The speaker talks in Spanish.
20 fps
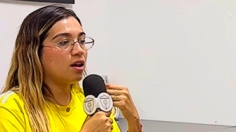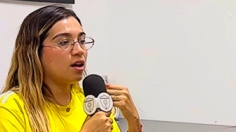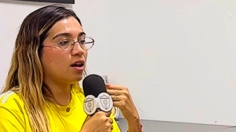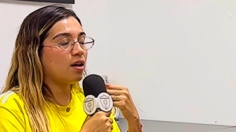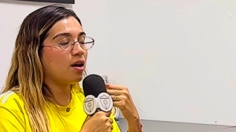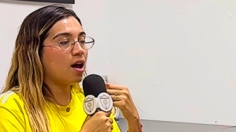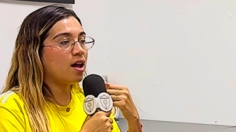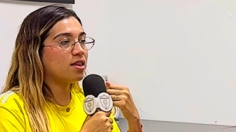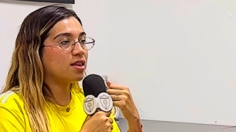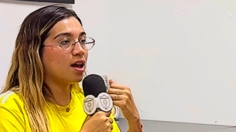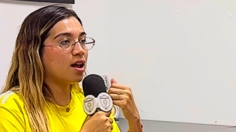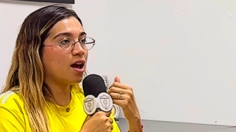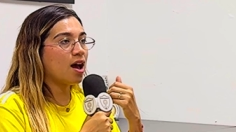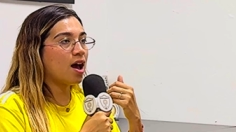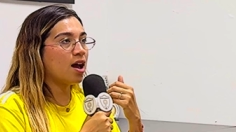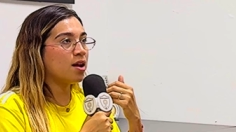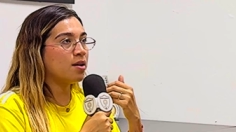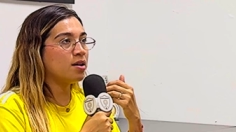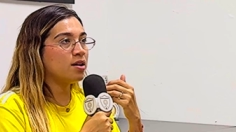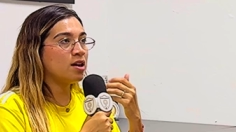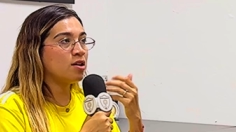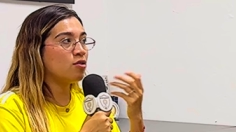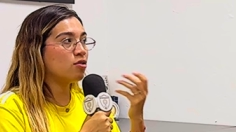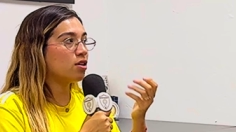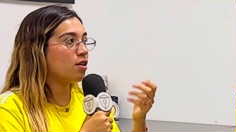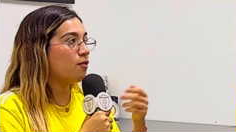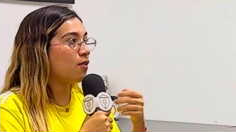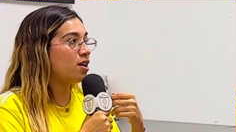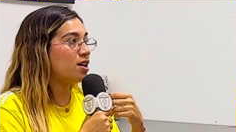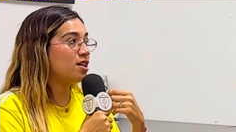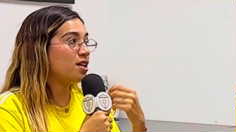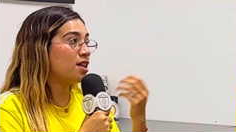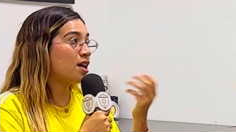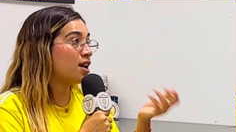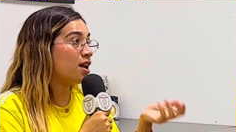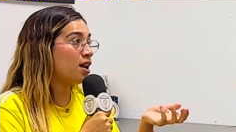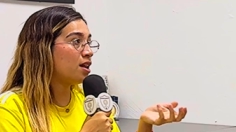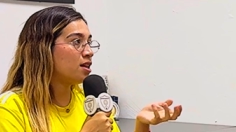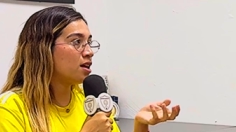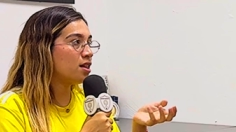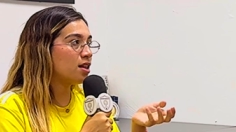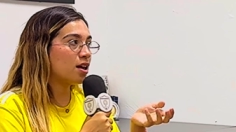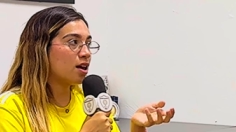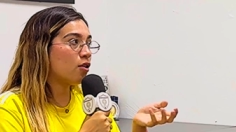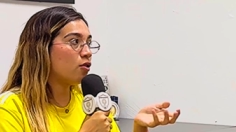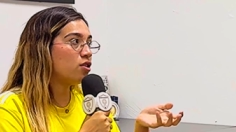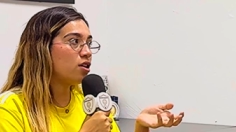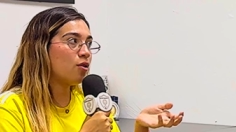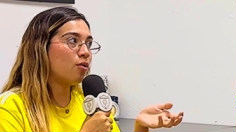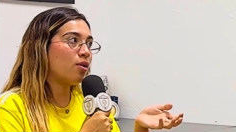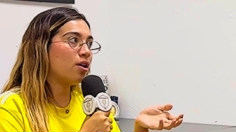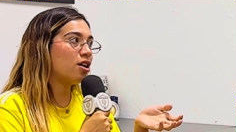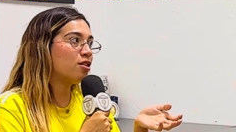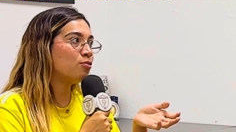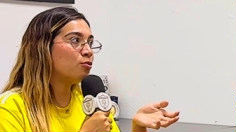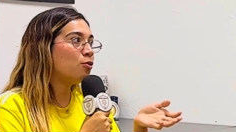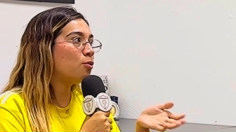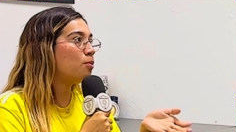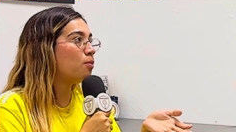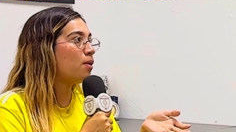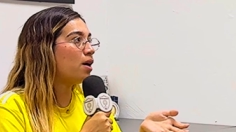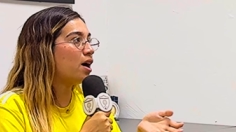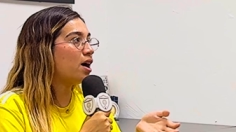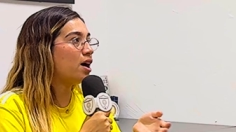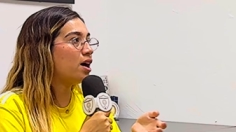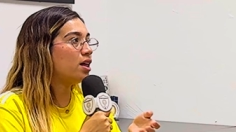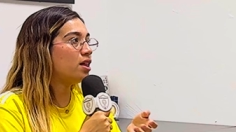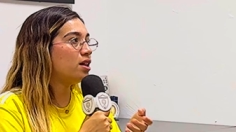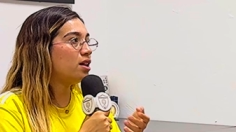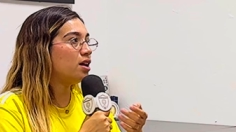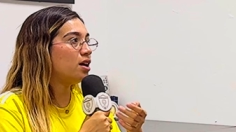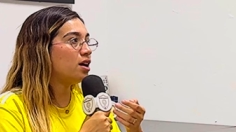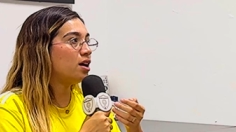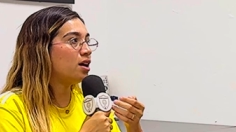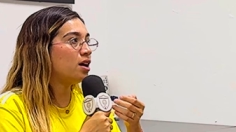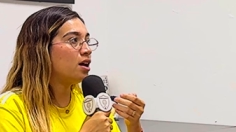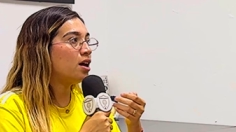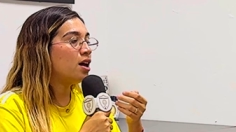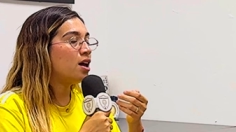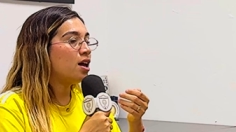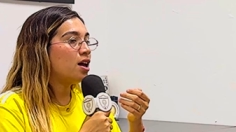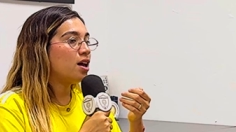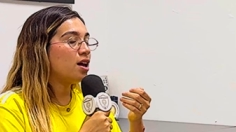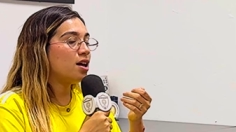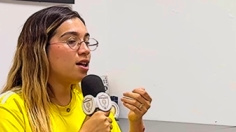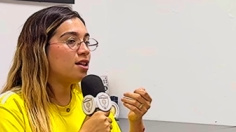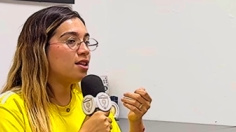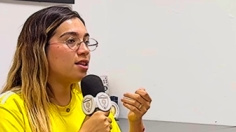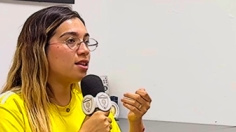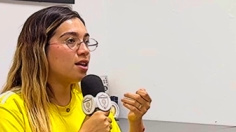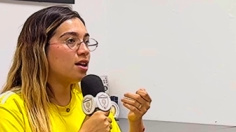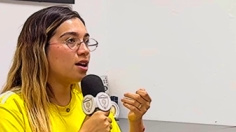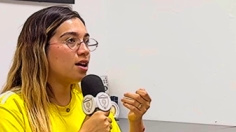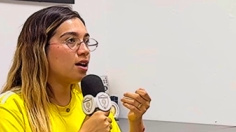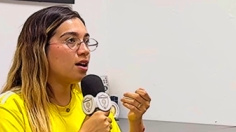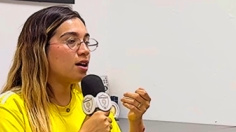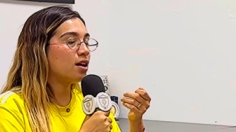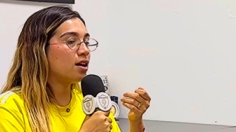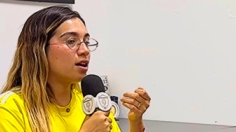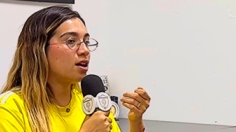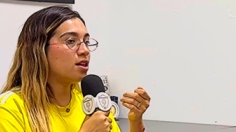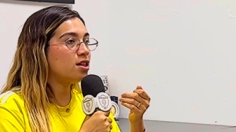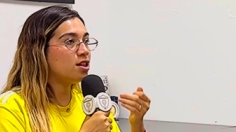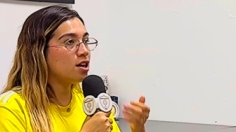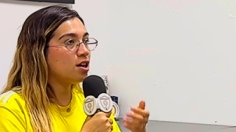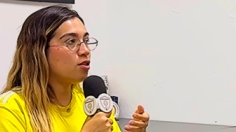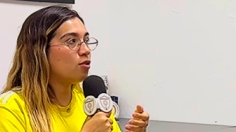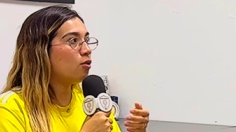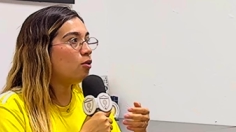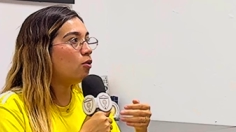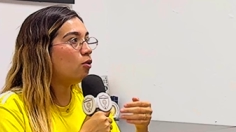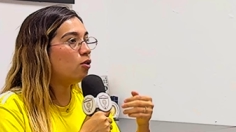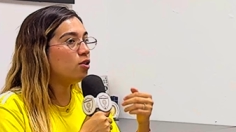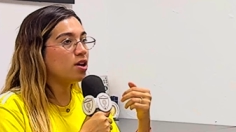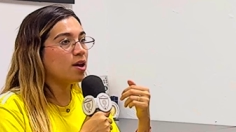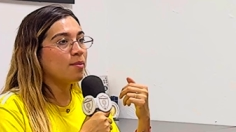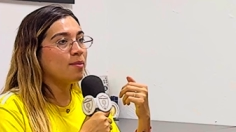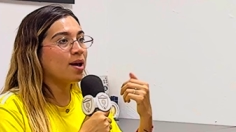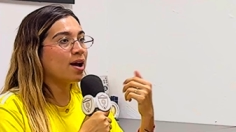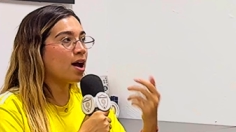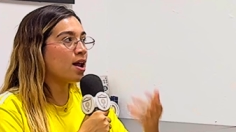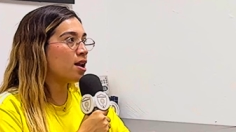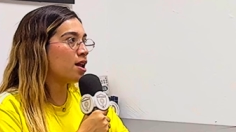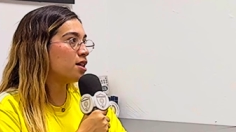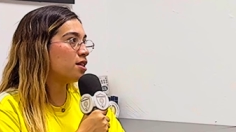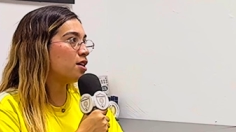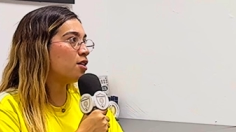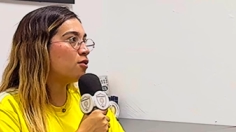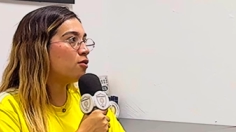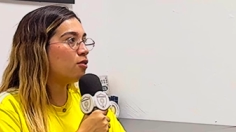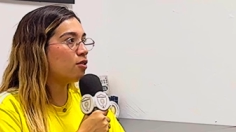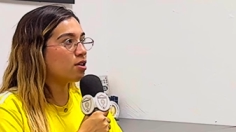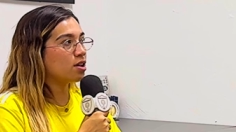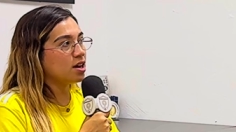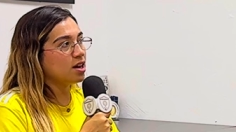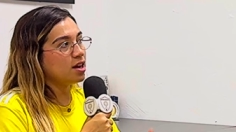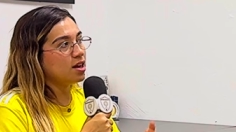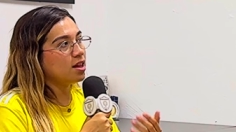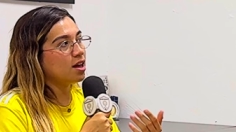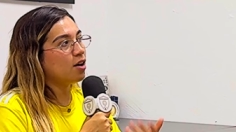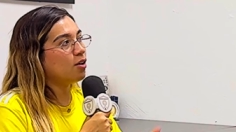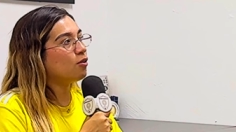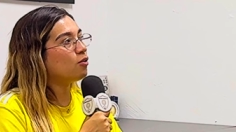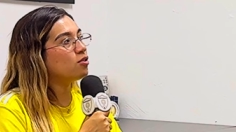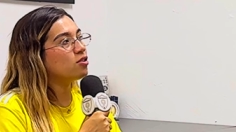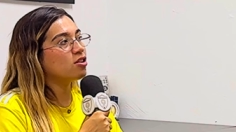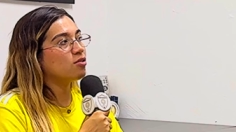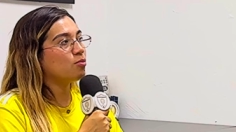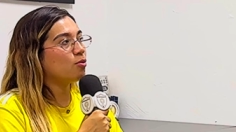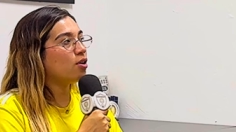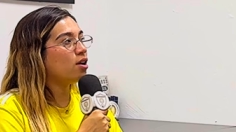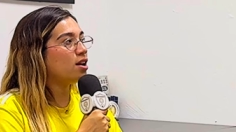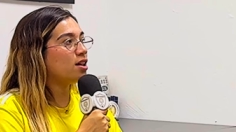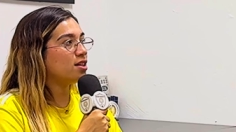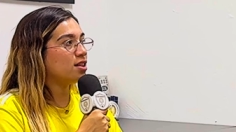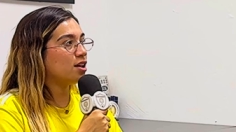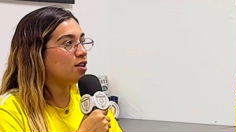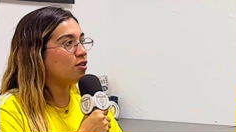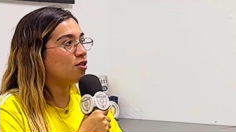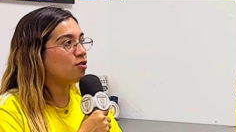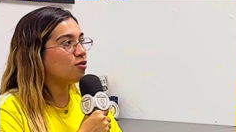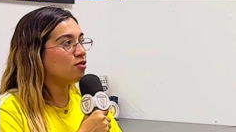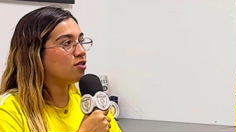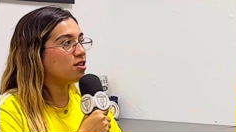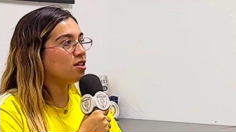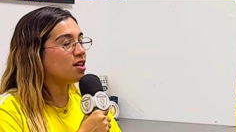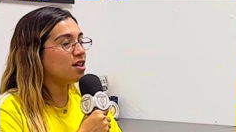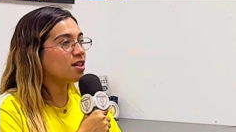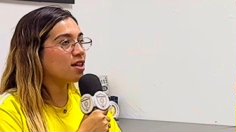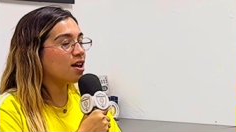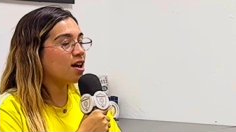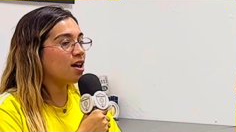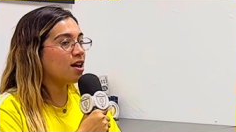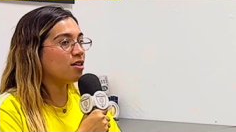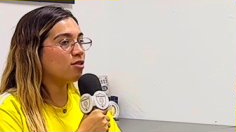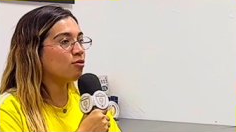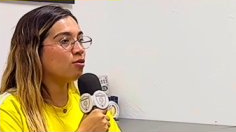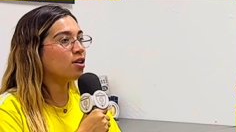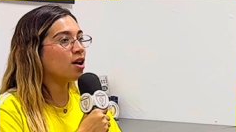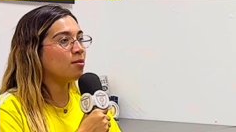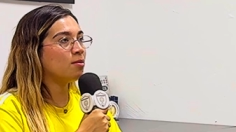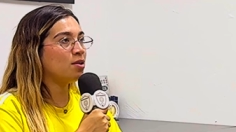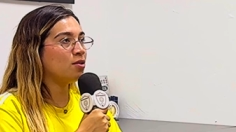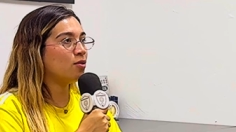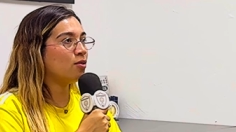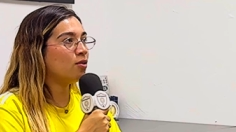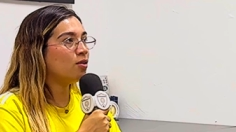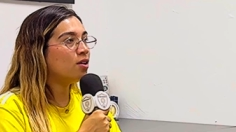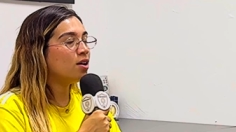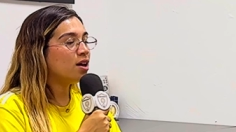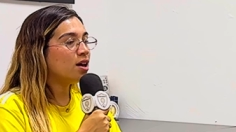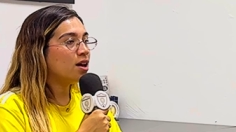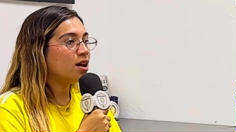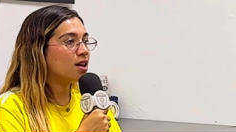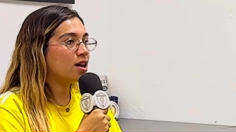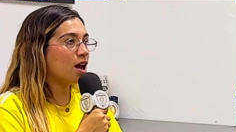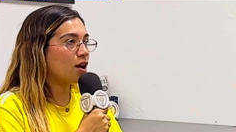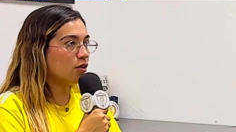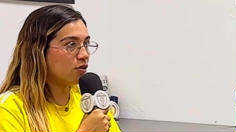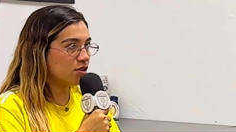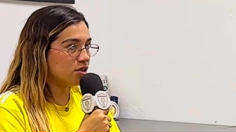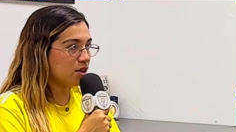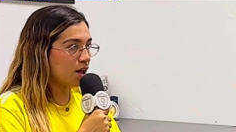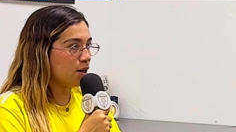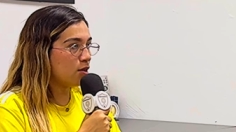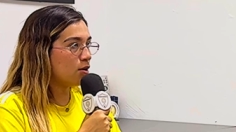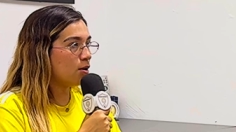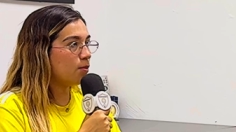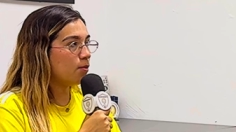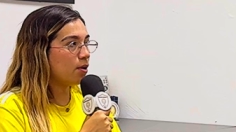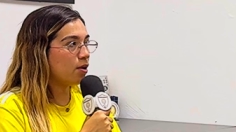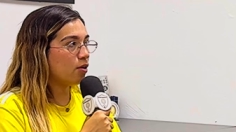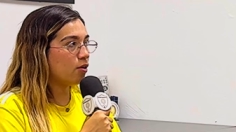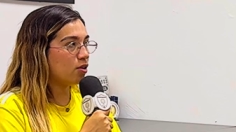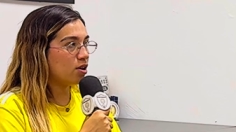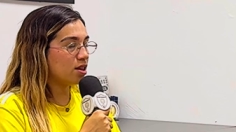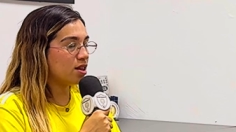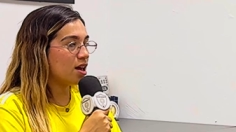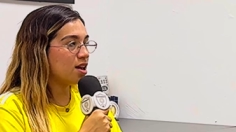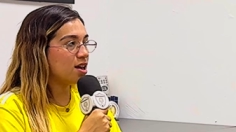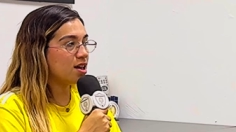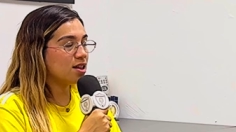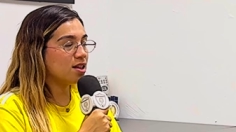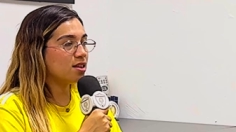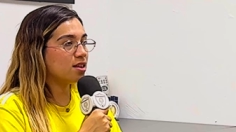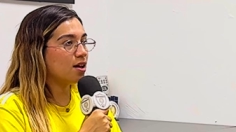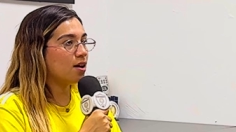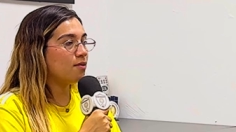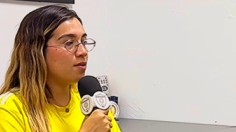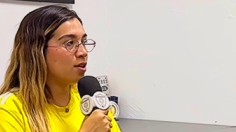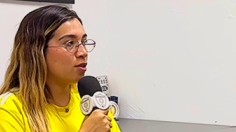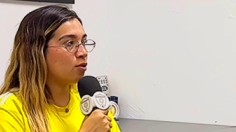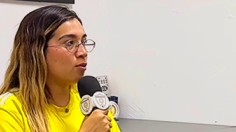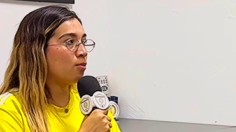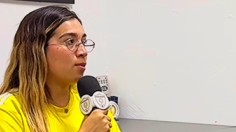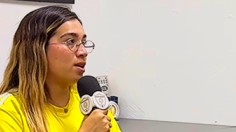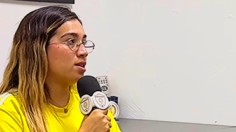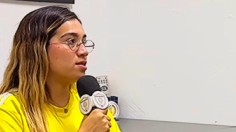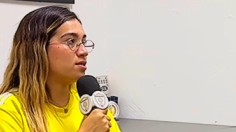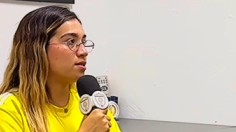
hasta hay niños que felicitan a las niñas de que oye juegas muy padre este qué chido oye me ganaste en corrida o cosas por el estilo entonces es un camino que ha costado, pero ahorita ya se estaba viendo más.